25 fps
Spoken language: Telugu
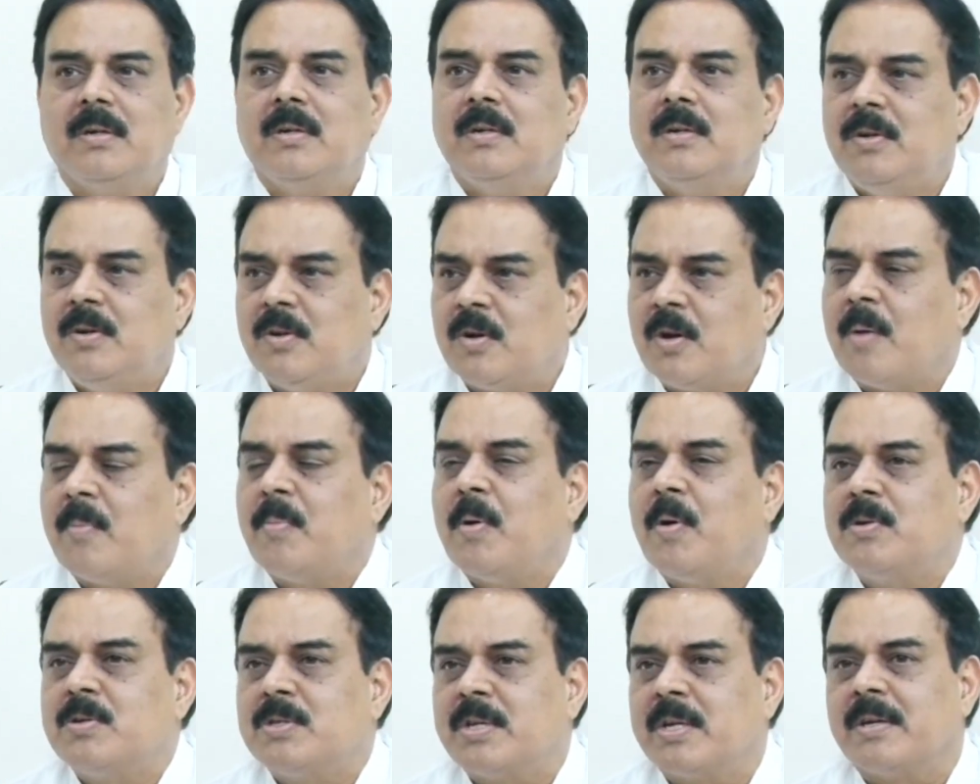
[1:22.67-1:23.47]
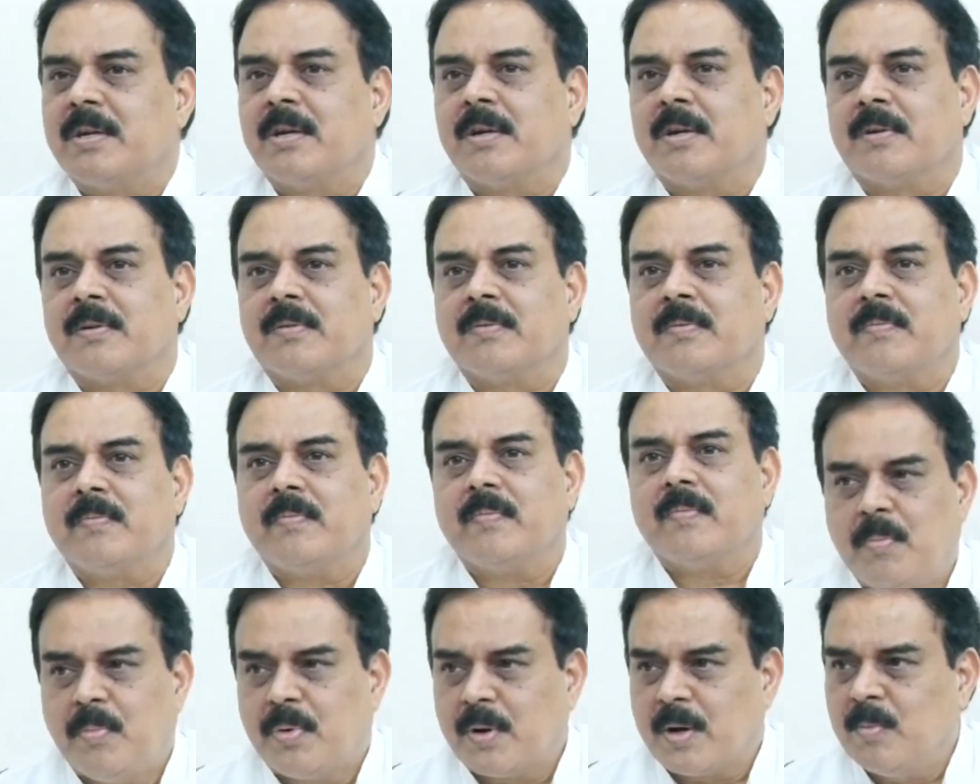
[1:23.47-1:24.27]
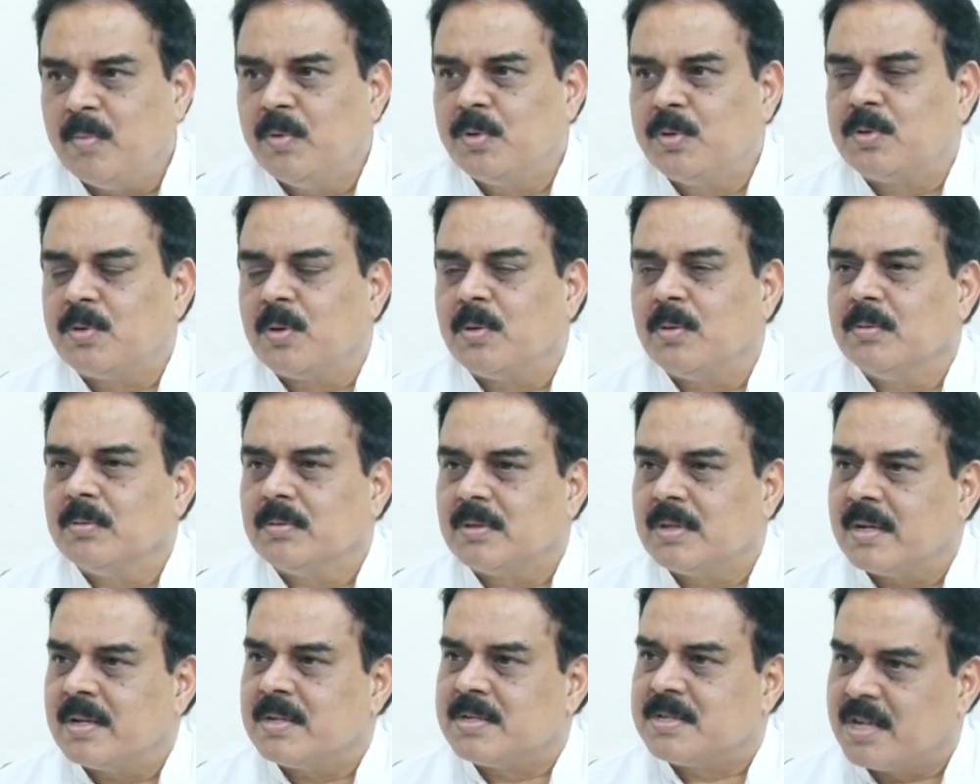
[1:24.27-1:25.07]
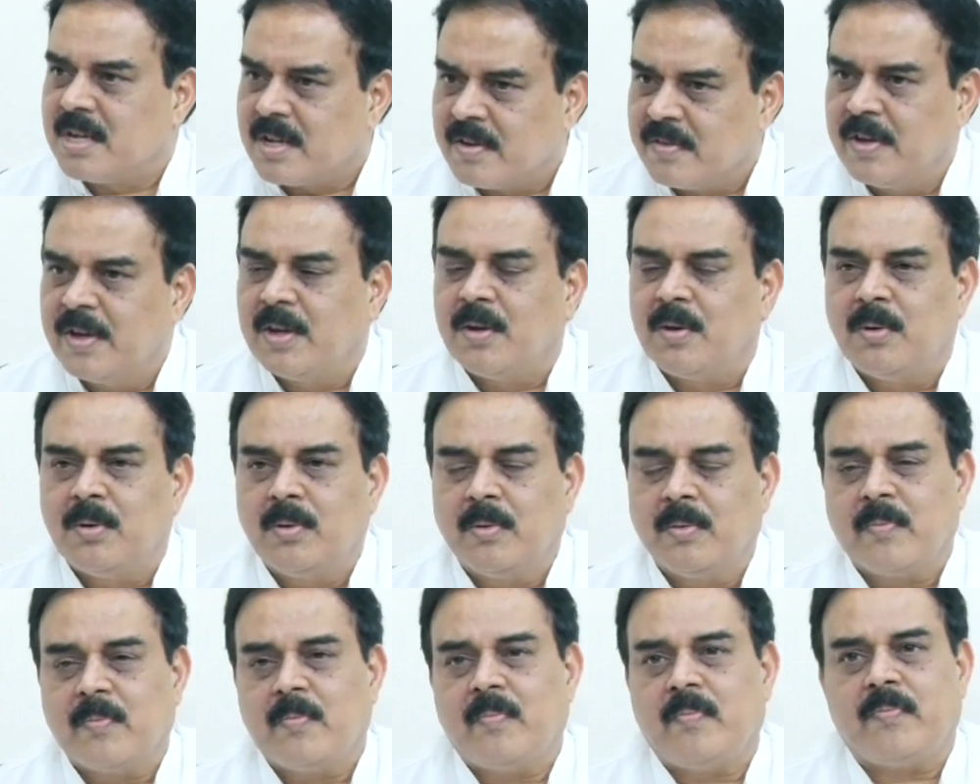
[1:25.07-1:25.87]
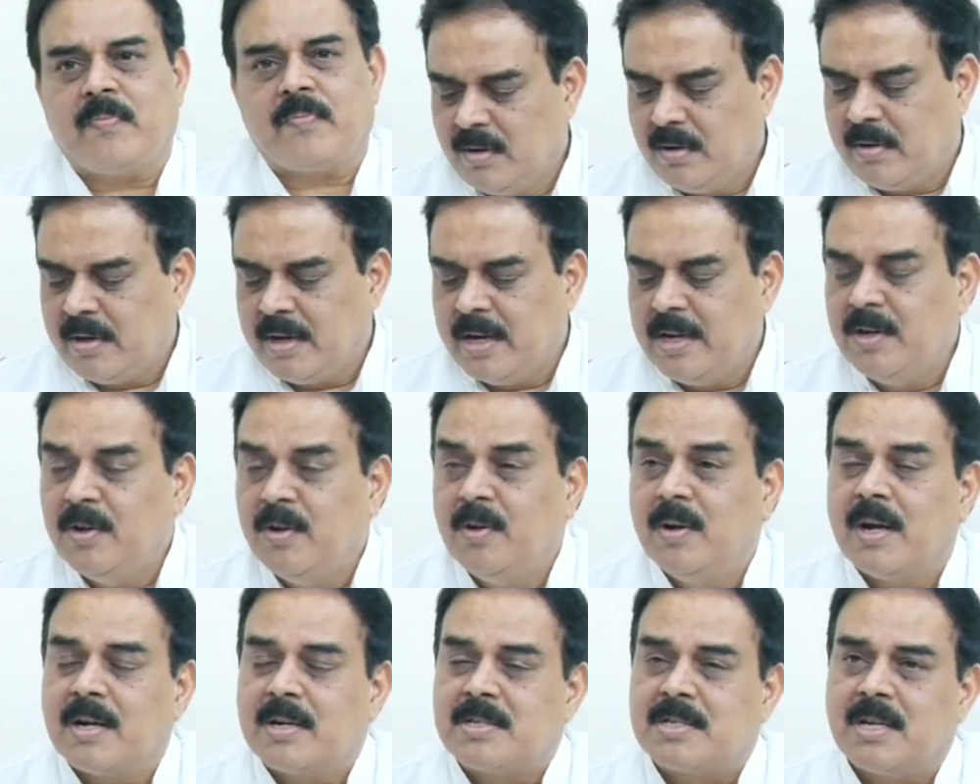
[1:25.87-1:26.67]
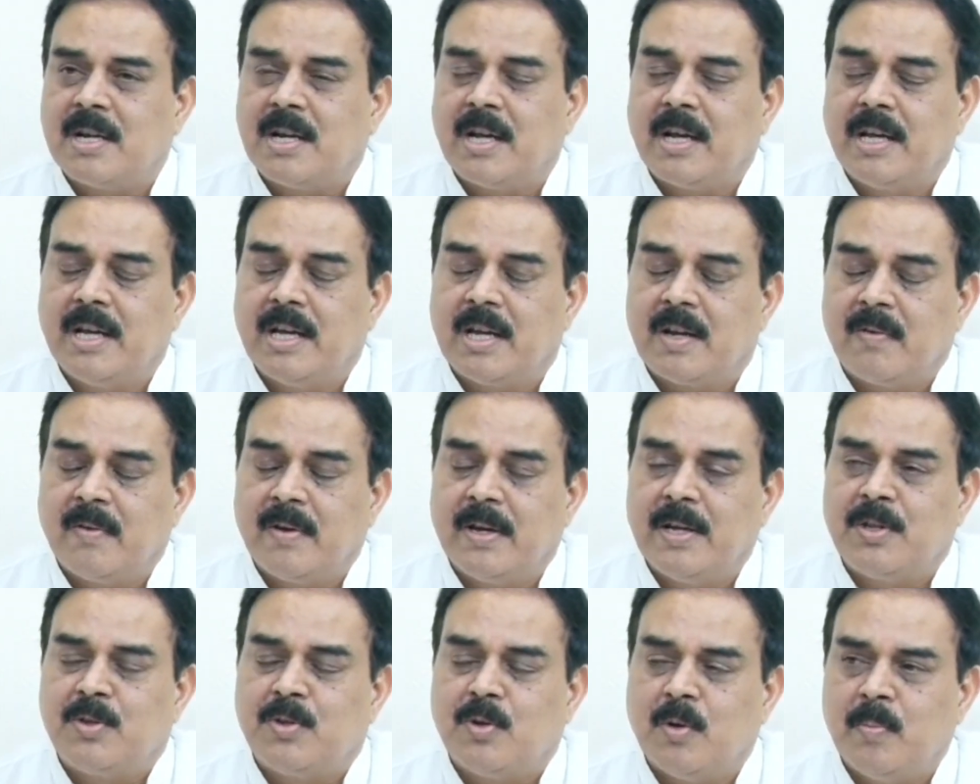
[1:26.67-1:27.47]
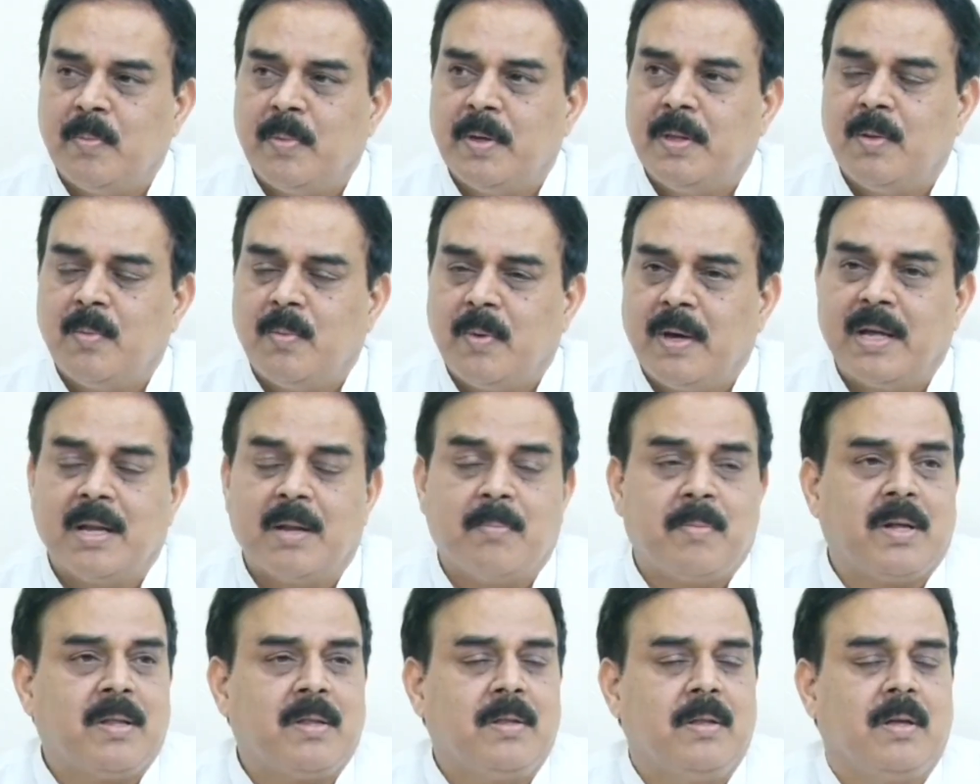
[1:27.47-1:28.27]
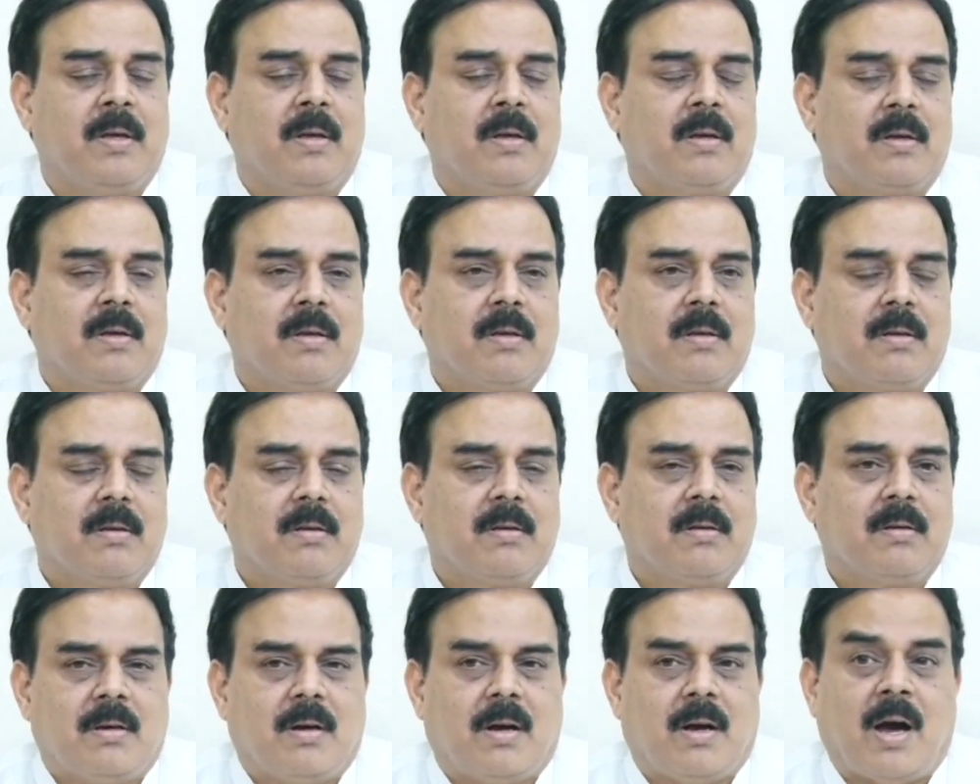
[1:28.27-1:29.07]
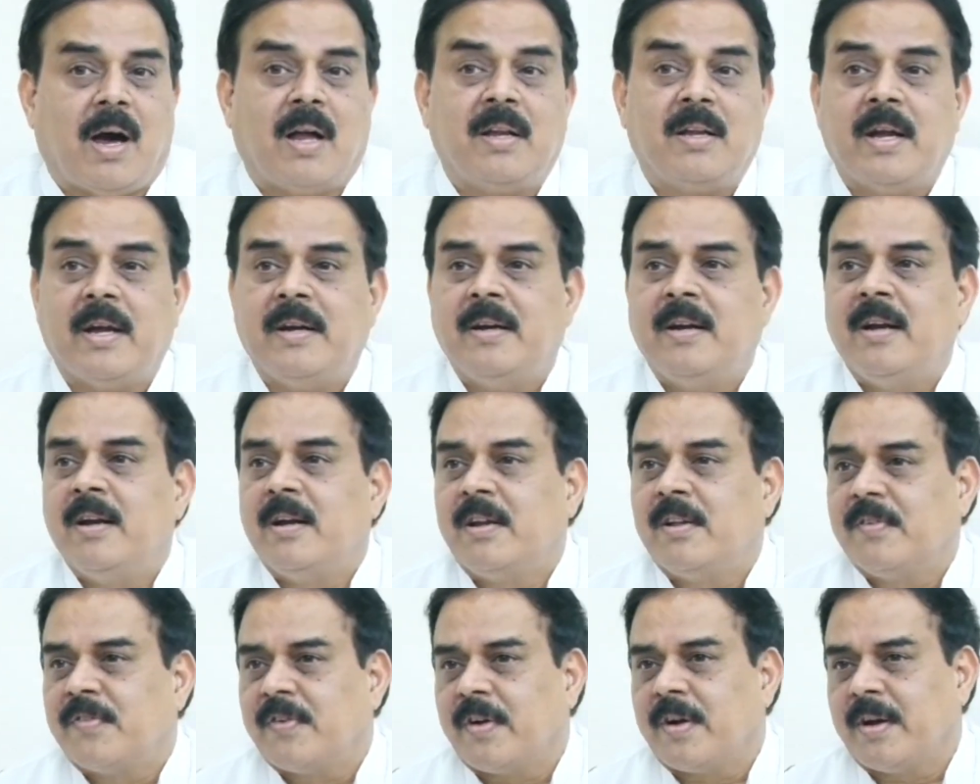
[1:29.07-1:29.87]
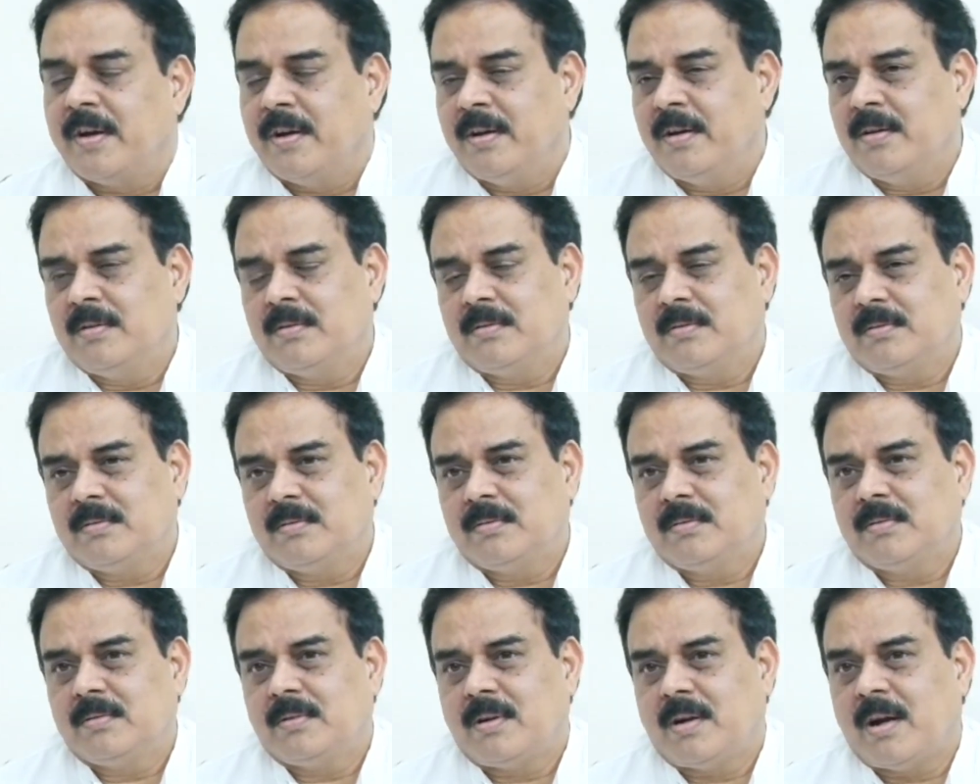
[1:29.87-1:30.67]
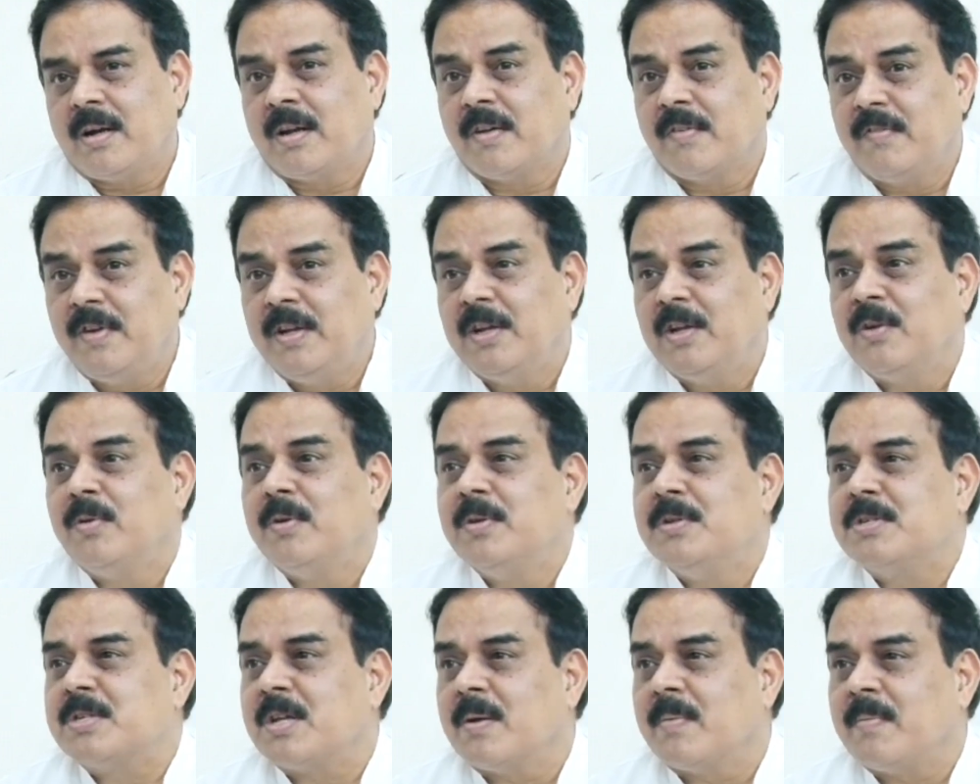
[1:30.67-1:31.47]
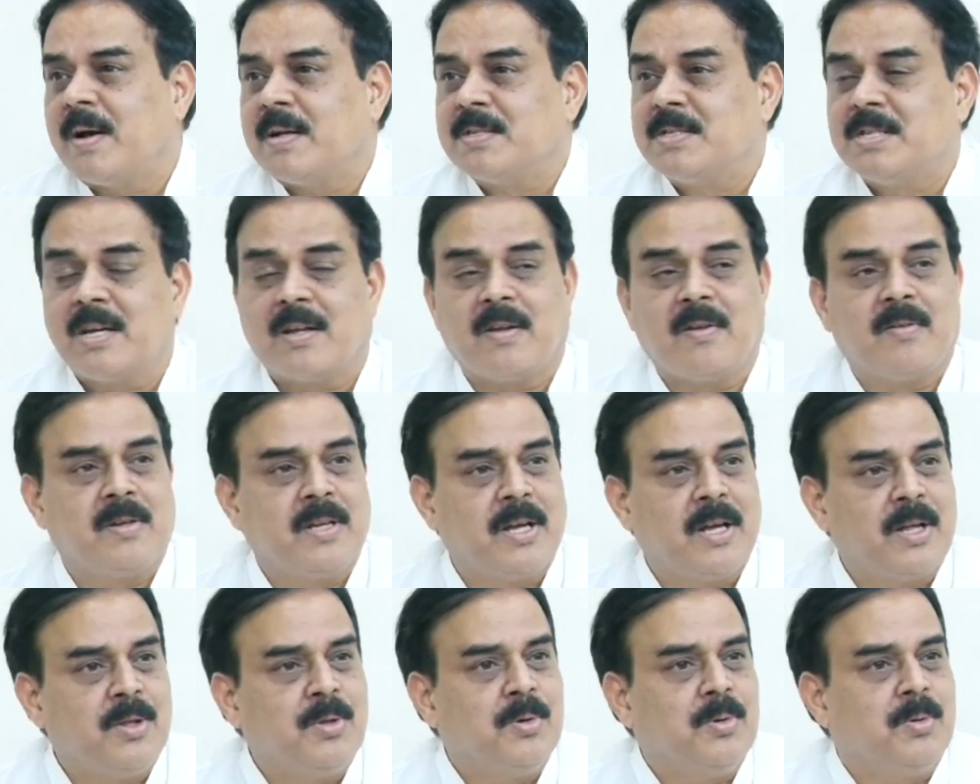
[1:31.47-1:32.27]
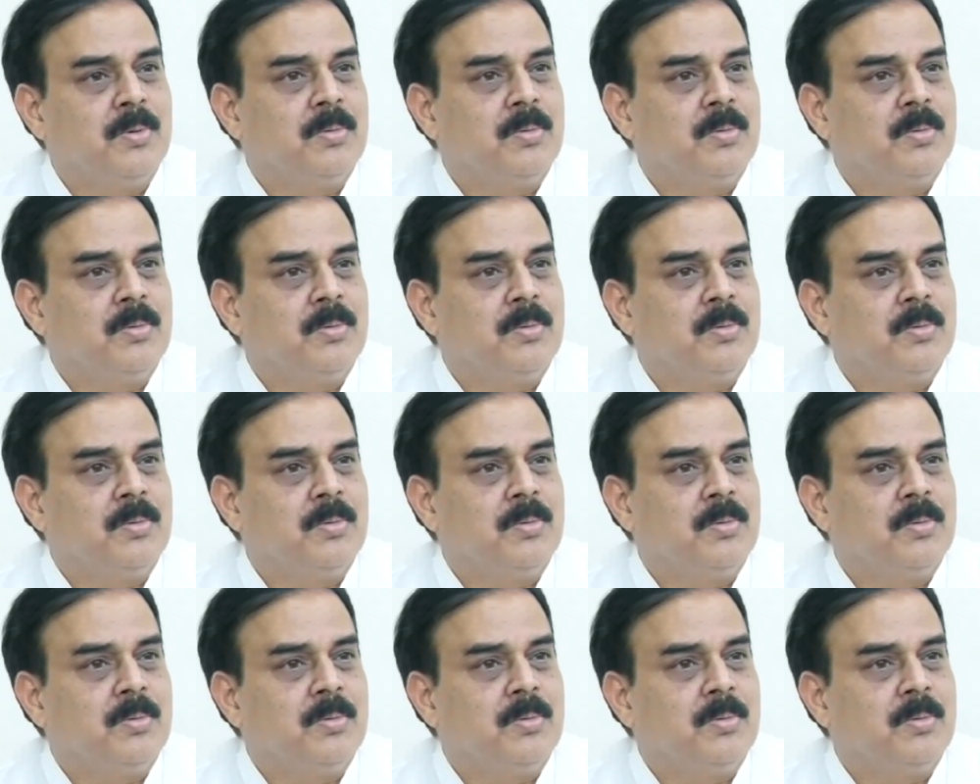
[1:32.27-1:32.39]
డ్రాప్అవుట్స్ అయ్యారు ప్రభుత్వం తన సర్వేలో రెండు లక్షల ఇరవై తొమ్మిది వేల మంది అన్ఐడెంటిఫైడ్ అంటే వీళ్ళ గురించి సమాచారం లేదు